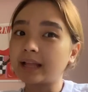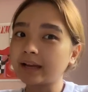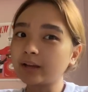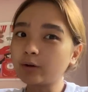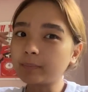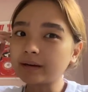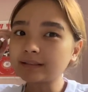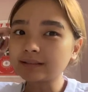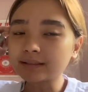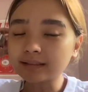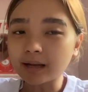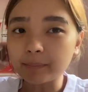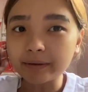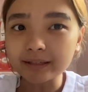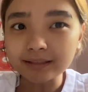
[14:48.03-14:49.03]
Lagi ko pala
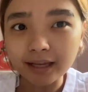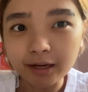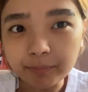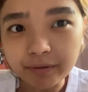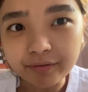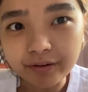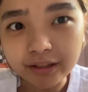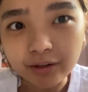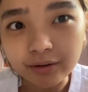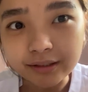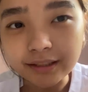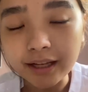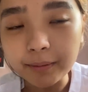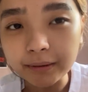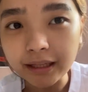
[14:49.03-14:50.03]
sinasabi na sana perfect ako or
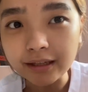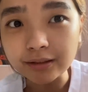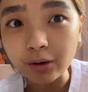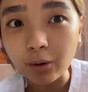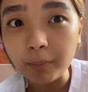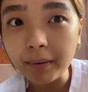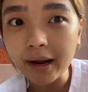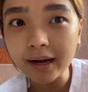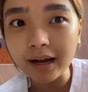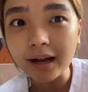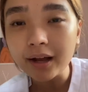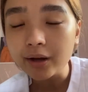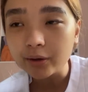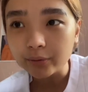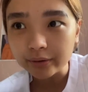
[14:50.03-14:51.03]
sana mataas ako
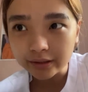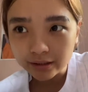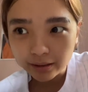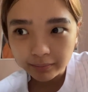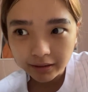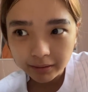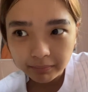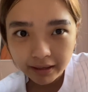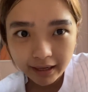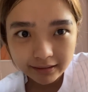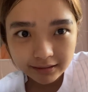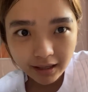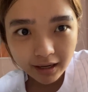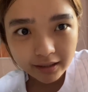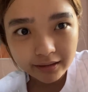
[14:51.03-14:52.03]
para kung hindi man ibigay
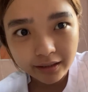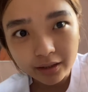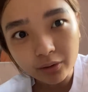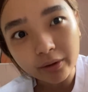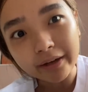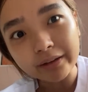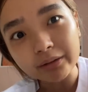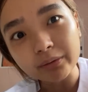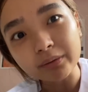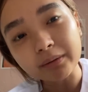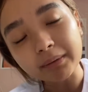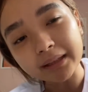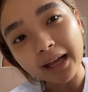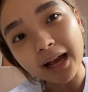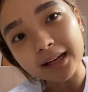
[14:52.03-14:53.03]
sa akin ni Lord yung
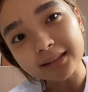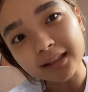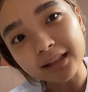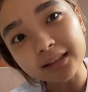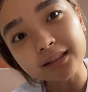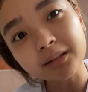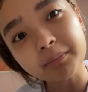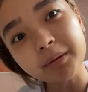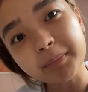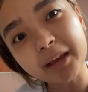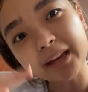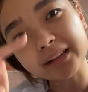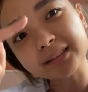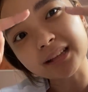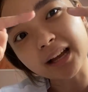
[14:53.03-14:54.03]
mataas, at least ang bibigay
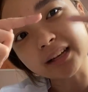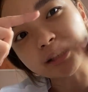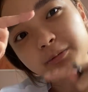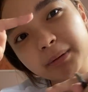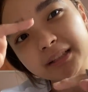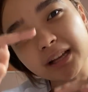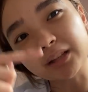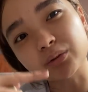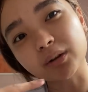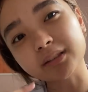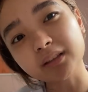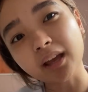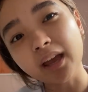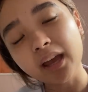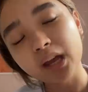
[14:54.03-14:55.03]
niya sa akin is pasado.
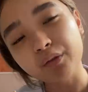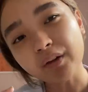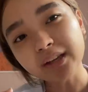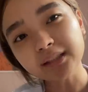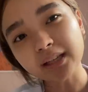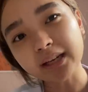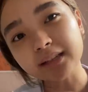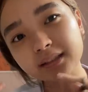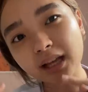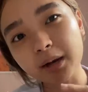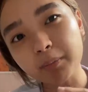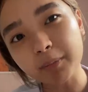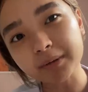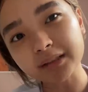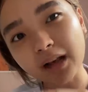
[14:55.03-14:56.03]
Kasi if I say na sana
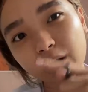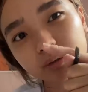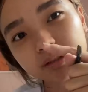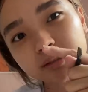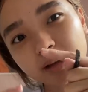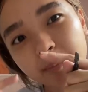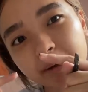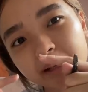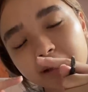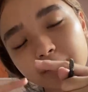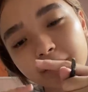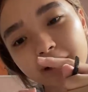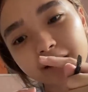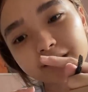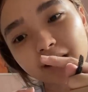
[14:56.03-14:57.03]
pumasa ako, tapos kapag hindi
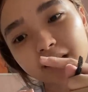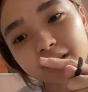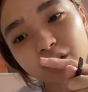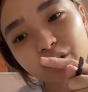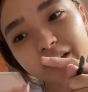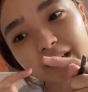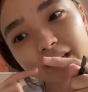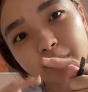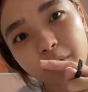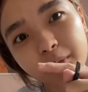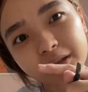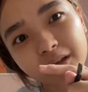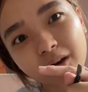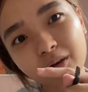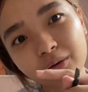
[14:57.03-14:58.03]
binigay sa akin ni Lord, edi eh,
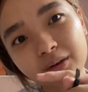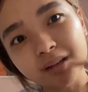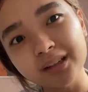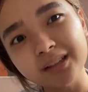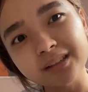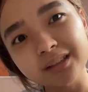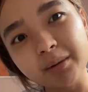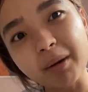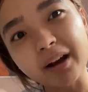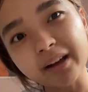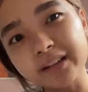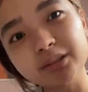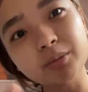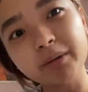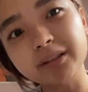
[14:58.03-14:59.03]
bumagsak ako. Diba?
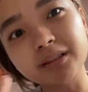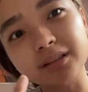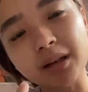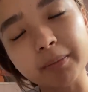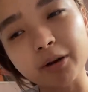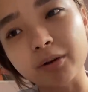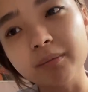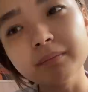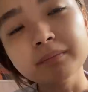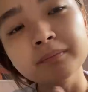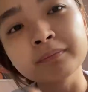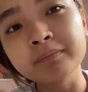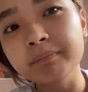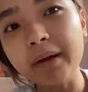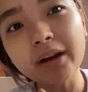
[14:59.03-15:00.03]
Kasi ba yung sinasabi ko?
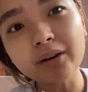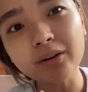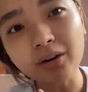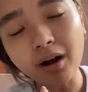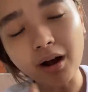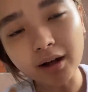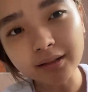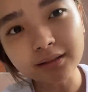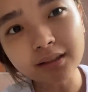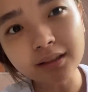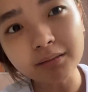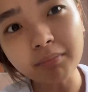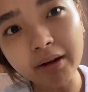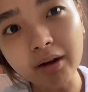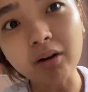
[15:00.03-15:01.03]
Pero honestly,
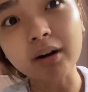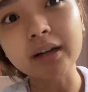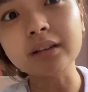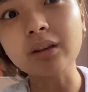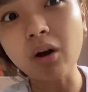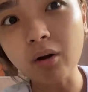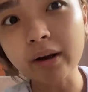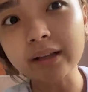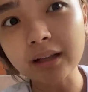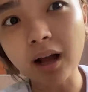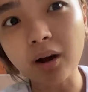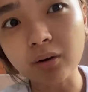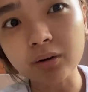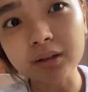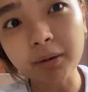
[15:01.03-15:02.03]
in my heart, okay na
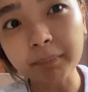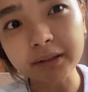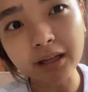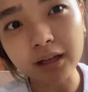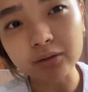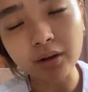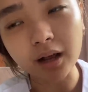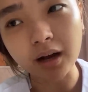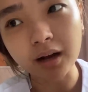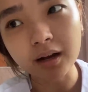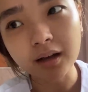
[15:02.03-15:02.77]
ako ng pasado lang.